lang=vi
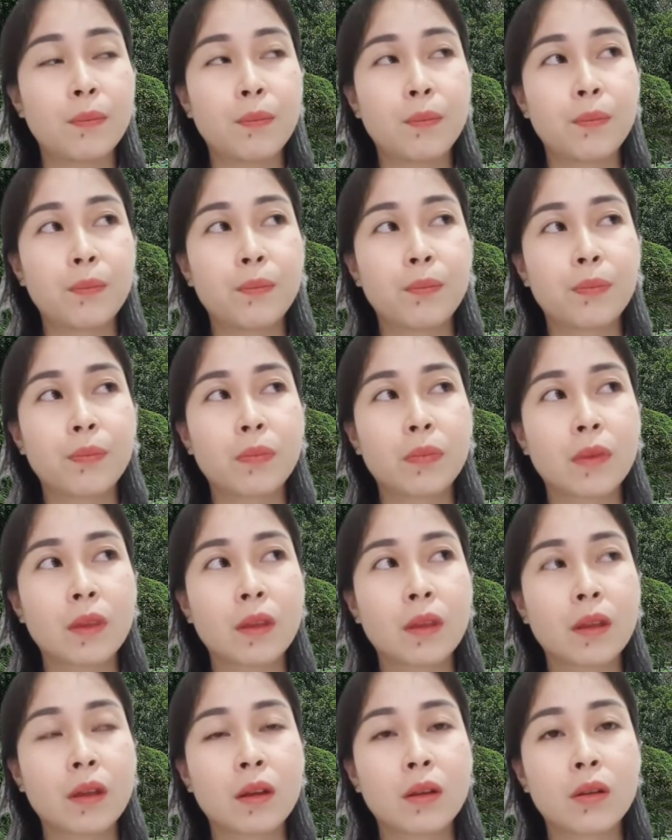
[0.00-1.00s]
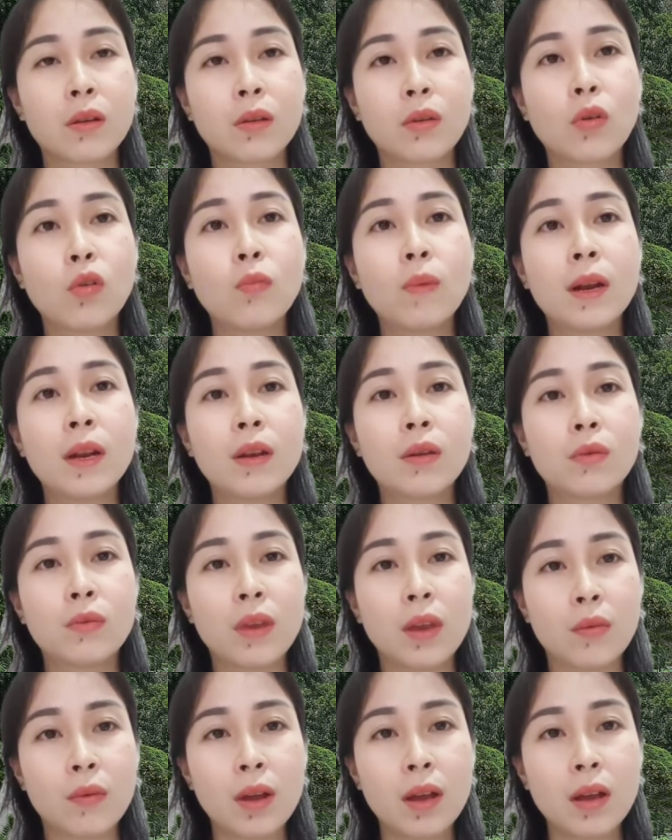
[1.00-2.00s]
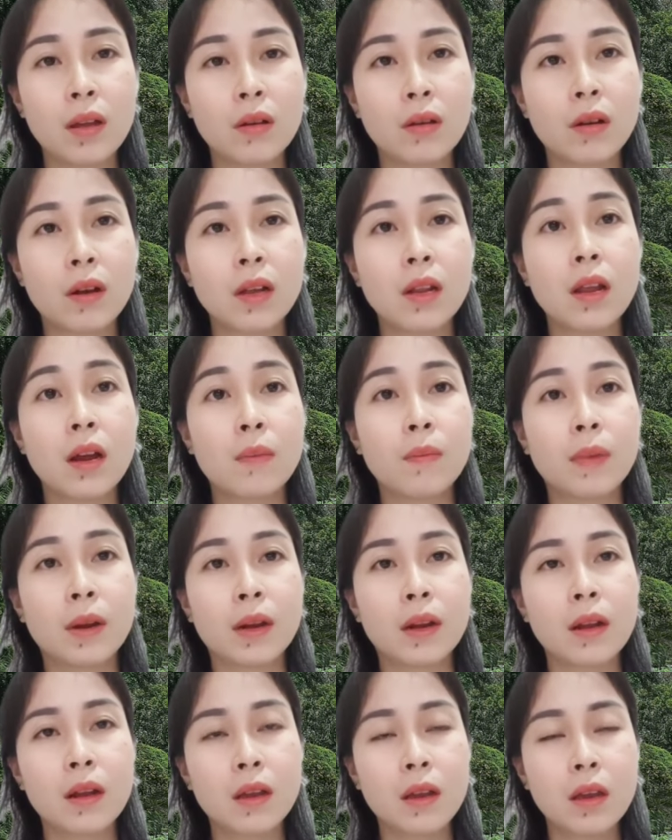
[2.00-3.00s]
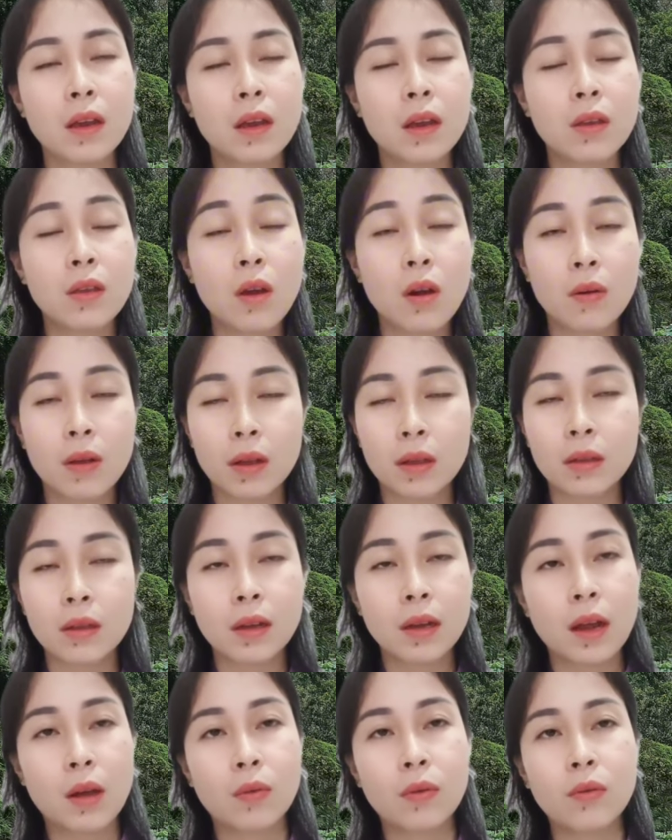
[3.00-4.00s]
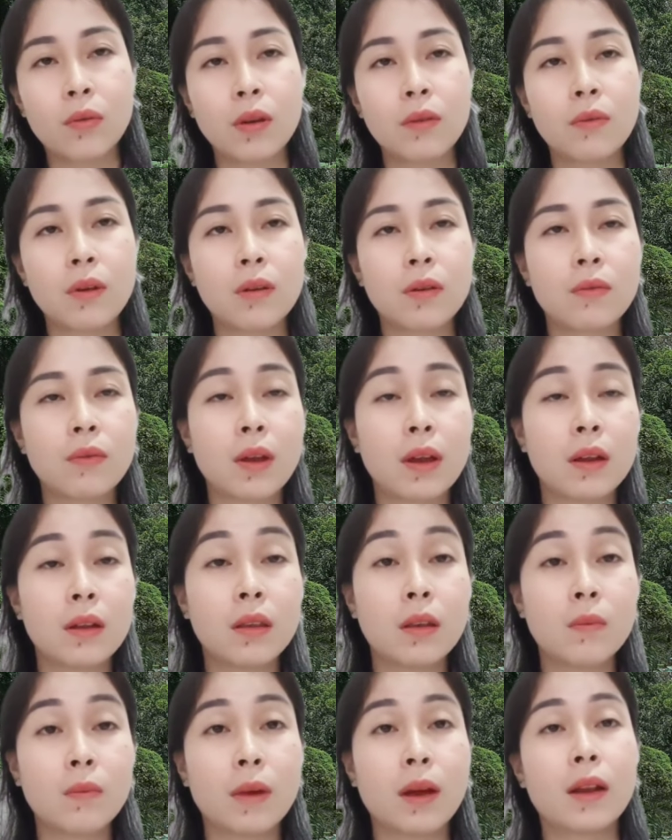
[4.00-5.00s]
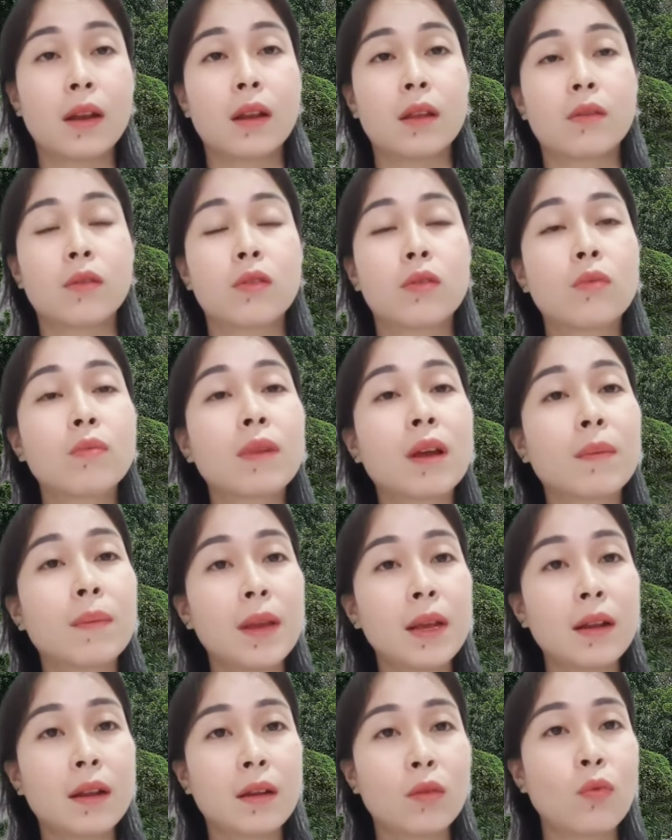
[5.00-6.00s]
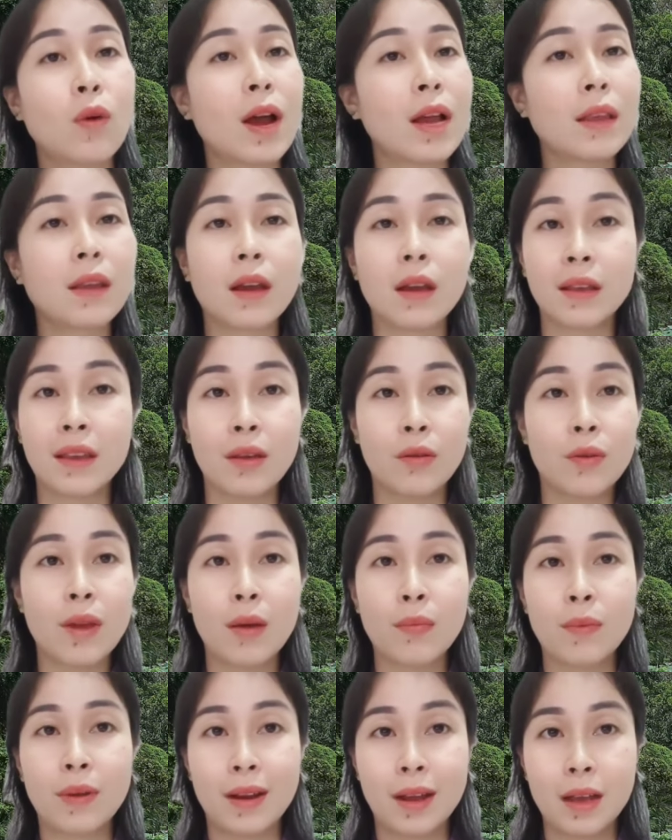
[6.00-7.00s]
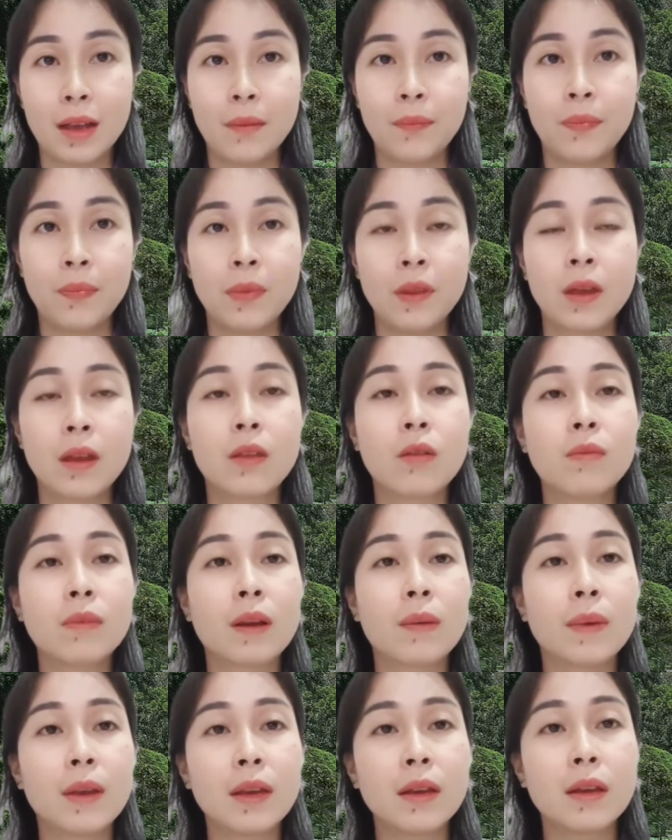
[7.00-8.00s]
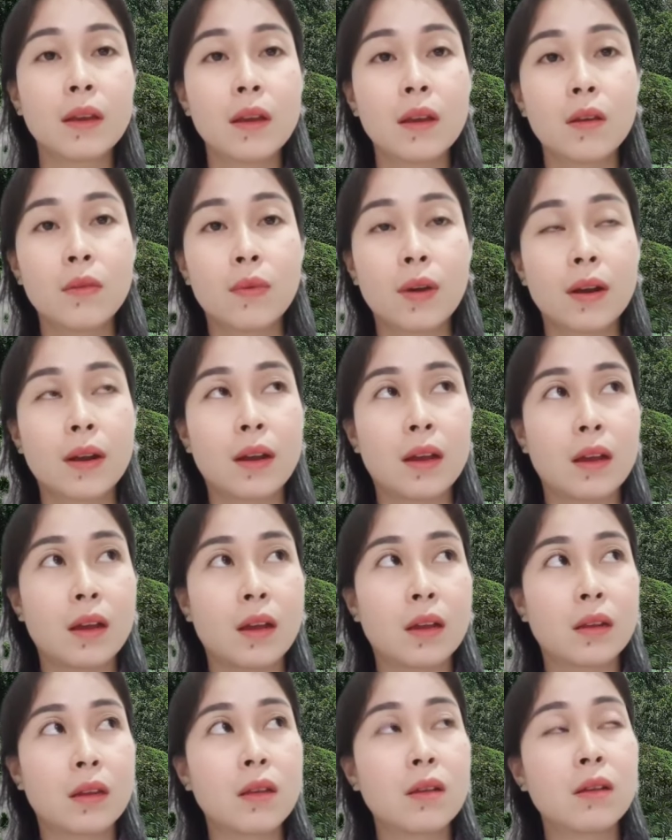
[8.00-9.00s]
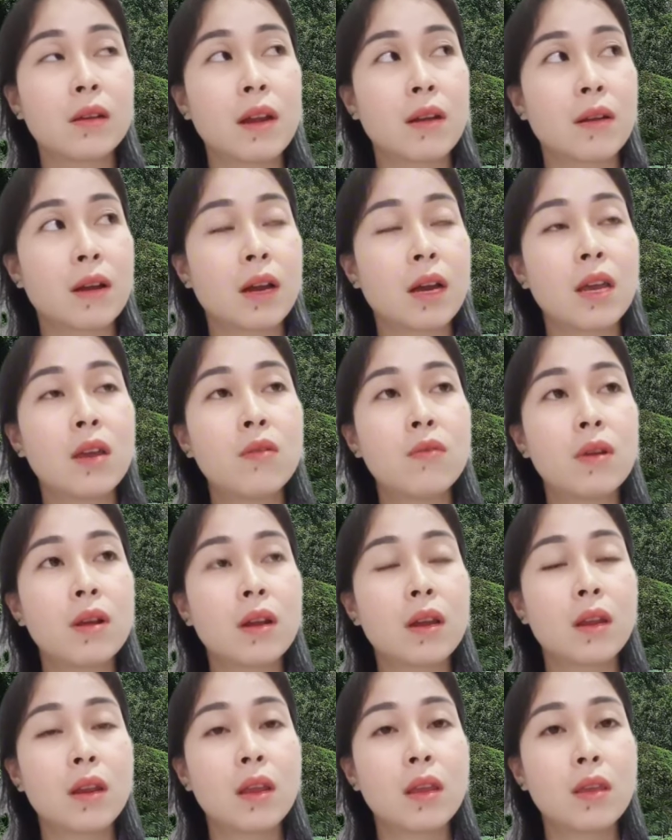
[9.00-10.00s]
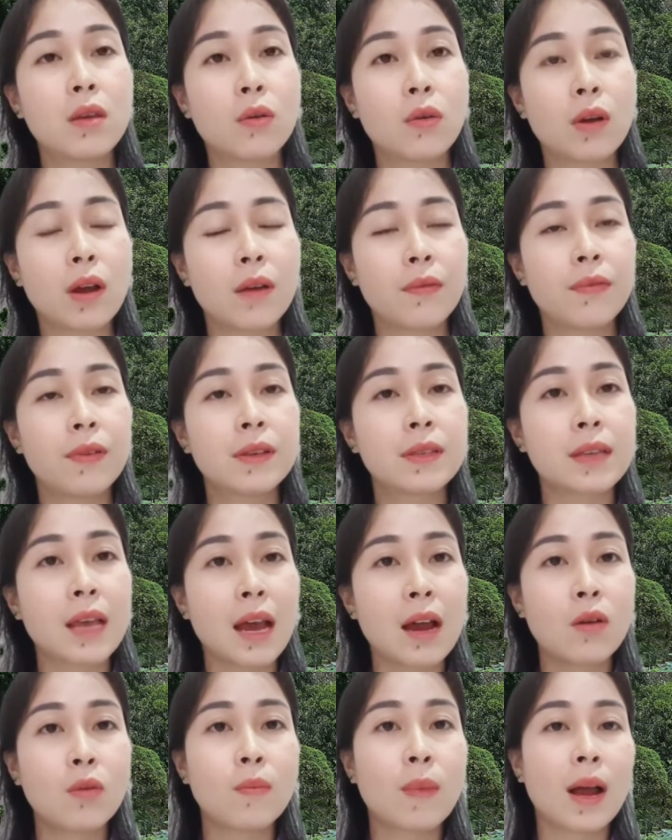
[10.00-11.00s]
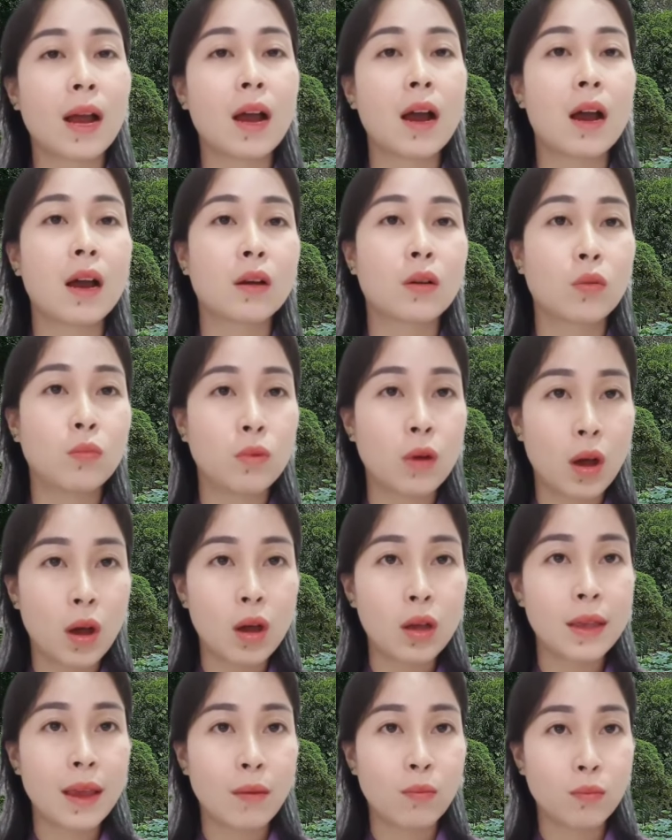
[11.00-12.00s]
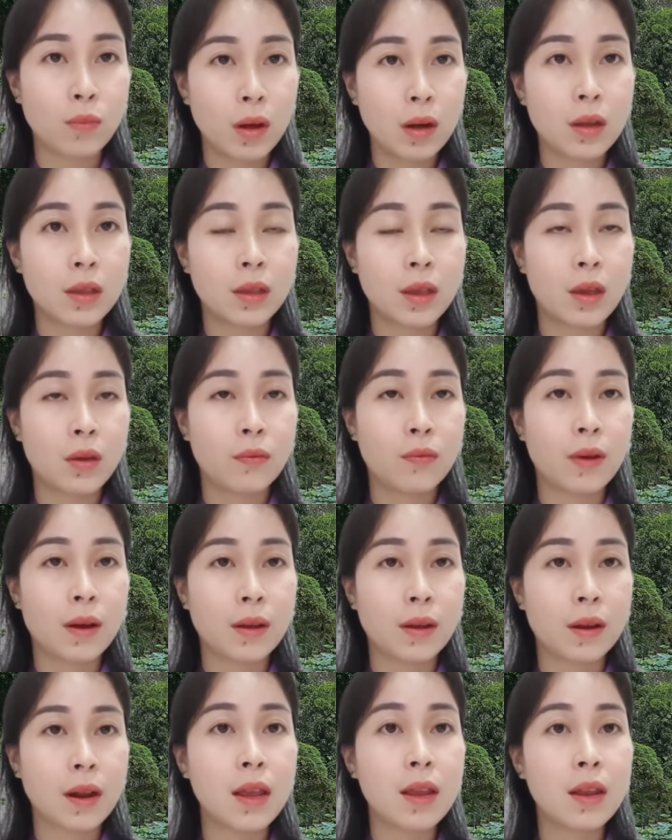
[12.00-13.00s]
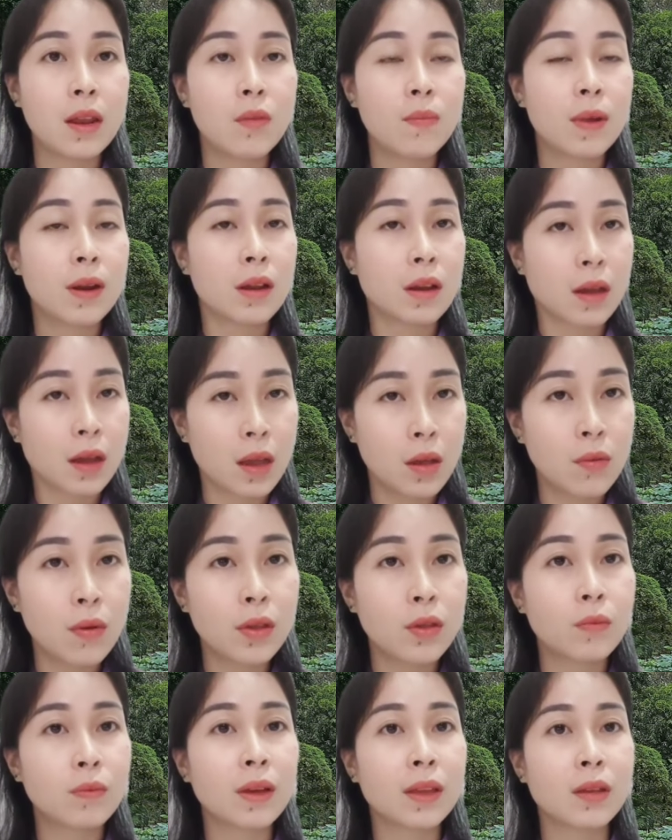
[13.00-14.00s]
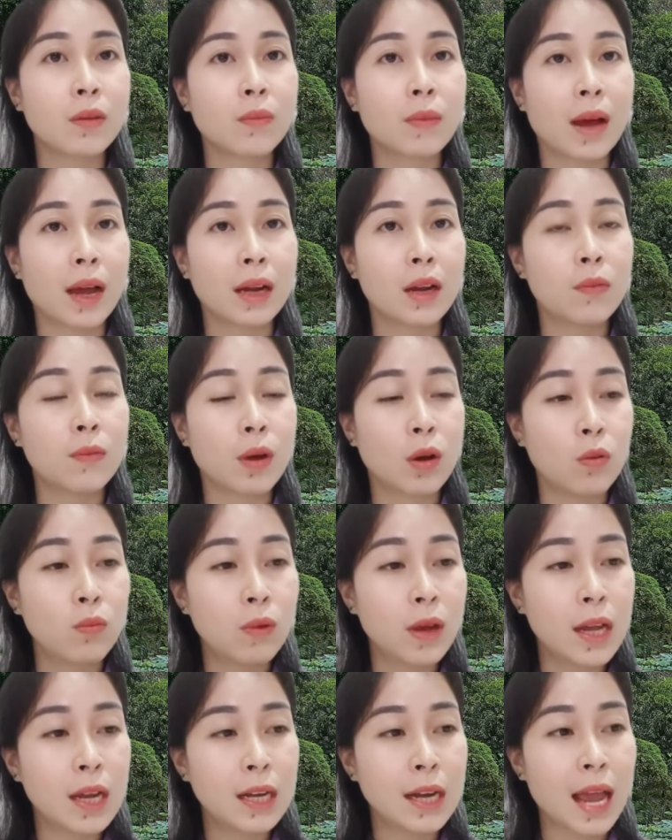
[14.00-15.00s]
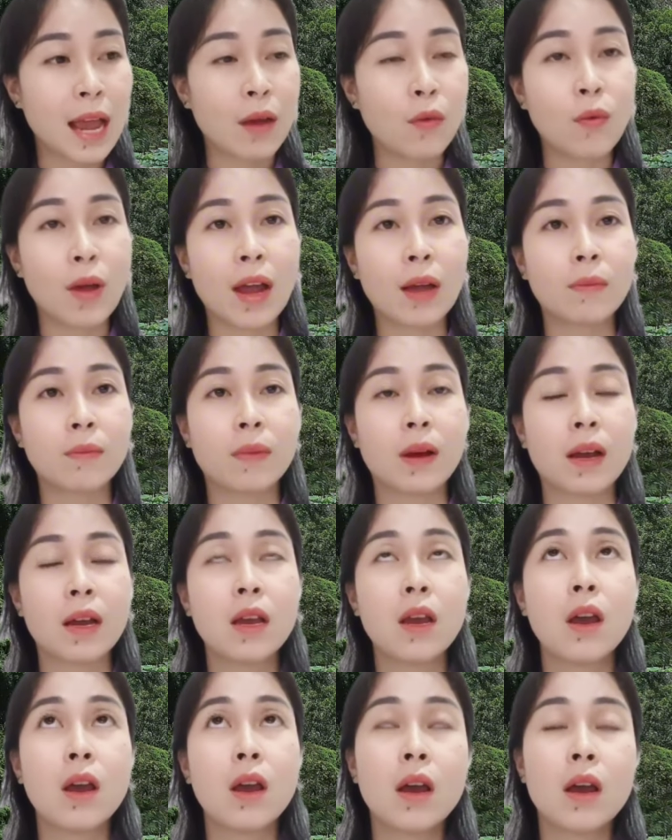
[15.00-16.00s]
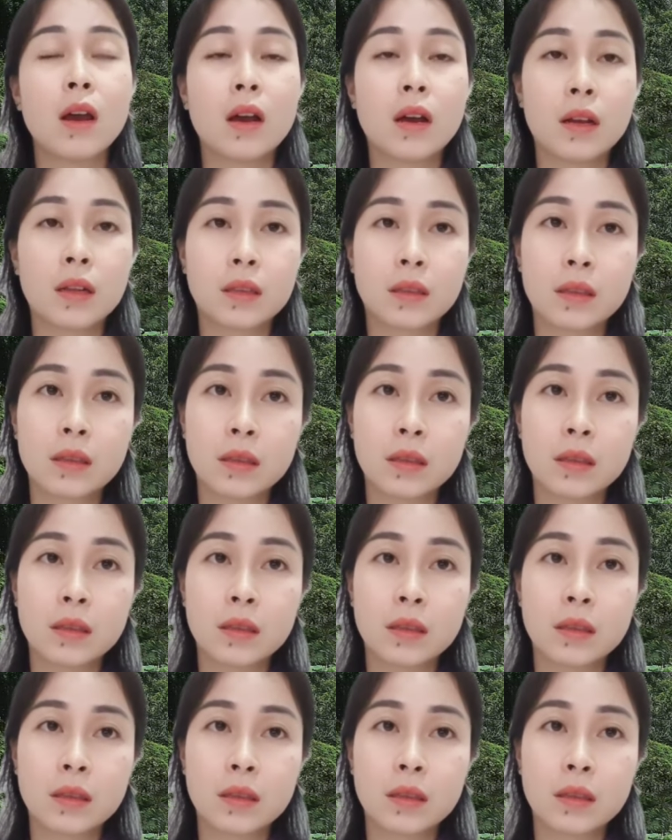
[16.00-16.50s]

um, nuôi binh đồ nhiều đó và cái lực mình đó vô là cái đầu nó quay quay quay, quay nó chóng mặt là chúng ta biết là quá trời nhiều dông rồi đó chúng ta biết hoặc là những người nào đang yếu đó thì đi chùa ra phía sau bàn thờ cũng có dông rất là nhiều và đi nếu mà lực yếu thì chúng ta chắc mặt nếu mà cúng kiến đàng hoàng mà à,